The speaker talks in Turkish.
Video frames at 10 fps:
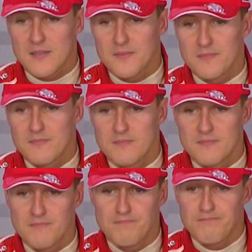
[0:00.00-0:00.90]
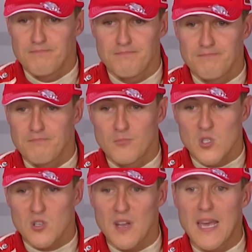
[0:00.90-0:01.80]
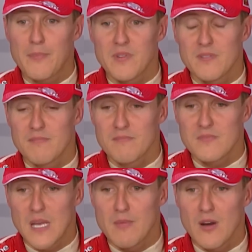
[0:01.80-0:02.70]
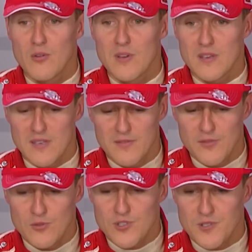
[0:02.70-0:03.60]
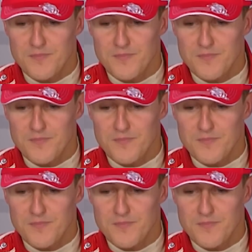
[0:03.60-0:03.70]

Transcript: çok duygusal bir yarış. Ki zaten Hani tişörtten de belli.